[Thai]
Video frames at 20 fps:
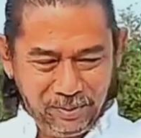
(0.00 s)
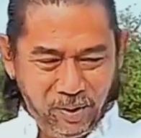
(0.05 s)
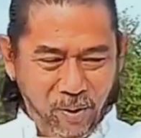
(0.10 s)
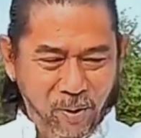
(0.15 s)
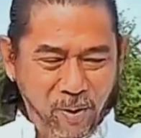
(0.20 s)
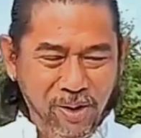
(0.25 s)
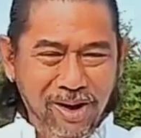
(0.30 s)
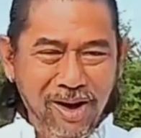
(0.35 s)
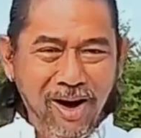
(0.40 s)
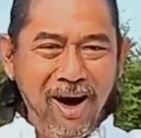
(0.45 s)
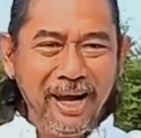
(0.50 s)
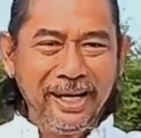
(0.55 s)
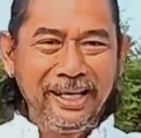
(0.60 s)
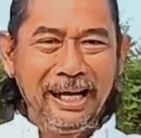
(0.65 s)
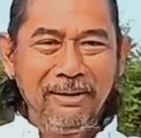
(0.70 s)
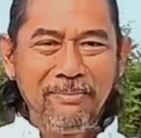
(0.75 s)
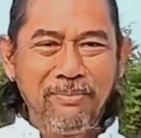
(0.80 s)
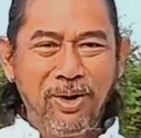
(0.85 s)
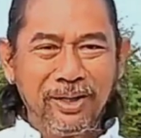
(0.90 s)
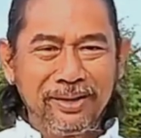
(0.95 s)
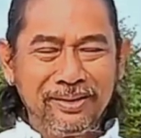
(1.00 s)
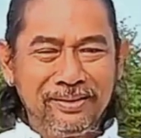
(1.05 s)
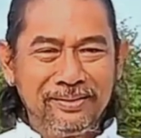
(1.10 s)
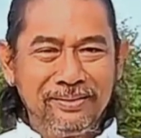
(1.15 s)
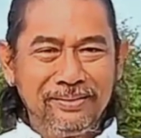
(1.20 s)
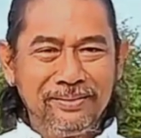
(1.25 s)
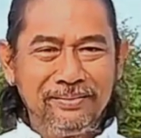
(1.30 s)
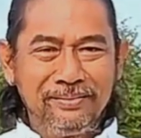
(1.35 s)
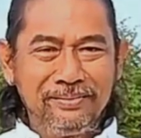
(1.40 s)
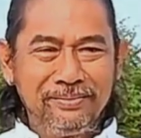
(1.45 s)
องค์กรทั้งหมด
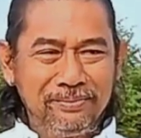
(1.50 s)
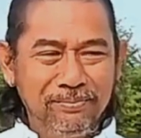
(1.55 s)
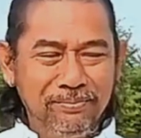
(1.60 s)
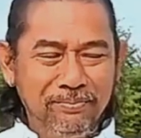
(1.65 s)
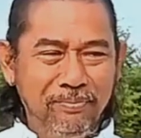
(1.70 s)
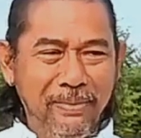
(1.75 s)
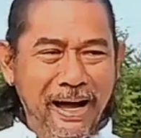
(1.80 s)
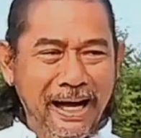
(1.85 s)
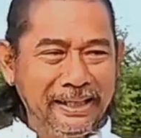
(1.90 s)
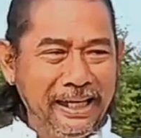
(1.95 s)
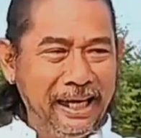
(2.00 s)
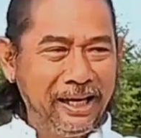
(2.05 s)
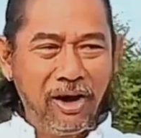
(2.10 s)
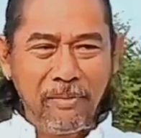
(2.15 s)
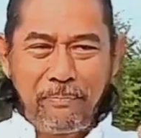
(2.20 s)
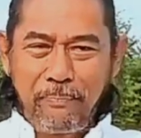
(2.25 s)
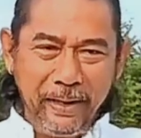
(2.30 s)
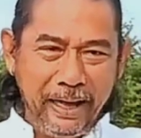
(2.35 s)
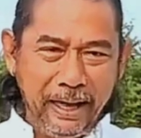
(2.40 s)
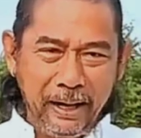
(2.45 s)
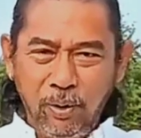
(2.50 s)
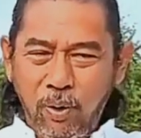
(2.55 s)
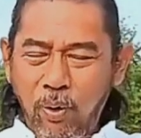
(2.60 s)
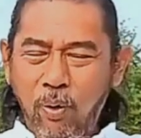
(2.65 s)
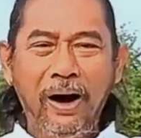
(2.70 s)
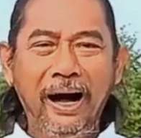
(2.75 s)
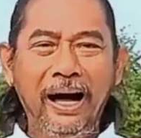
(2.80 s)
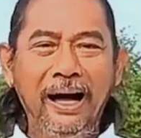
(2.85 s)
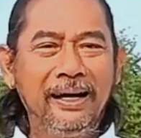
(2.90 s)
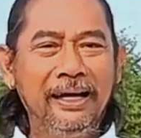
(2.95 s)
บางทีก็เปลี่ยน
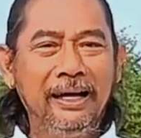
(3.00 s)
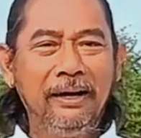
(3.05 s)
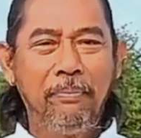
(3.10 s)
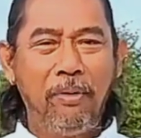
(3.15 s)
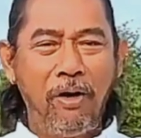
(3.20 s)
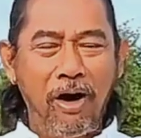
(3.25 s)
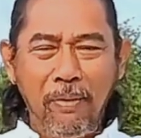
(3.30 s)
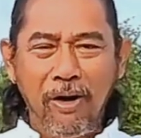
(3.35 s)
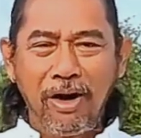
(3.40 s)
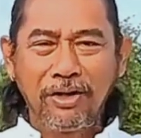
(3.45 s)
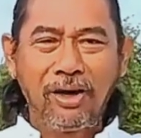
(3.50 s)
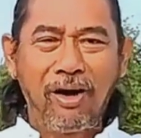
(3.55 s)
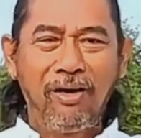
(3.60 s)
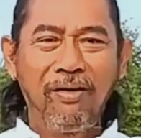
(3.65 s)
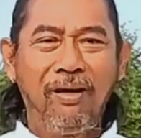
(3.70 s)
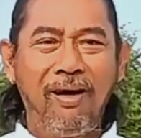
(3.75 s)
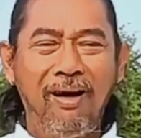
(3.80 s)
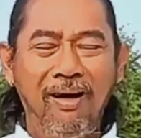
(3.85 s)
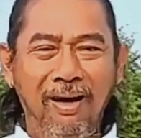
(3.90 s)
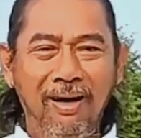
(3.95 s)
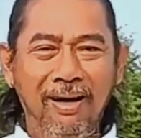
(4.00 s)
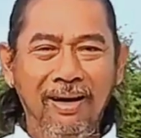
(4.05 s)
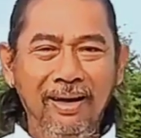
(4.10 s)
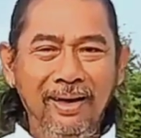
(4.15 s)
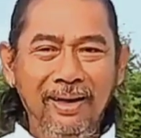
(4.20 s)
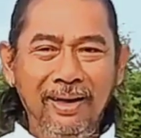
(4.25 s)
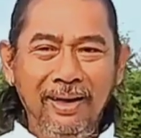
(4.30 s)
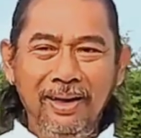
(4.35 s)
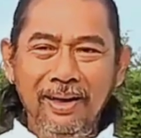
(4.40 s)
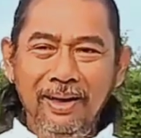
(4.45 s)
หัว คือผอบอตร
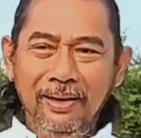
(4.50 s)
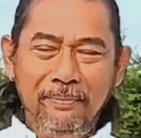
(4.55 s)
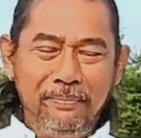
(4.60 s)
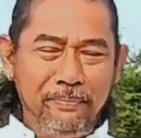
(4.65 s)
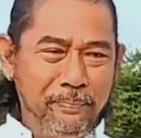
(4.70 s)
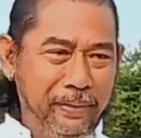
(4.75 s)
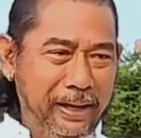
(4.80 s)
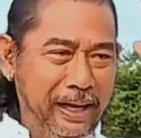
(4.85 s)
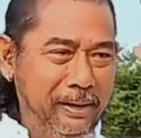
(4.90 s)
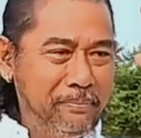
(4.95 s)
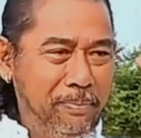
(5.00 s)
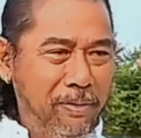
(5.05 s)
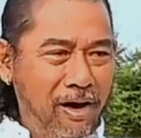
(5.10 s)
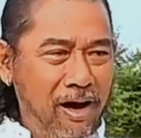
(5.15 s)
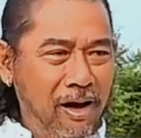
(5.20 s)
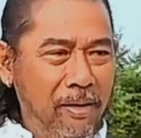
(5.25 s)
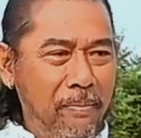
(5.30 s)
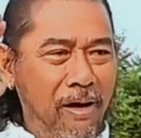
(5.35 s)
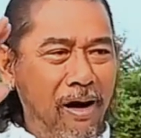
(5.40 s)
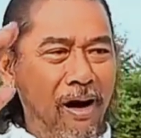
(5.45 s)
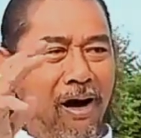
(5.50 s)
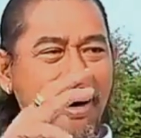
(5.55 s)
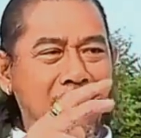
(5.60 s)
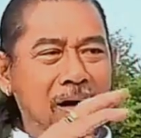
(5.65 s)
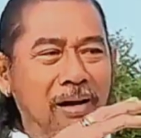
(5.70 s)
เปลี่ยนผอบอ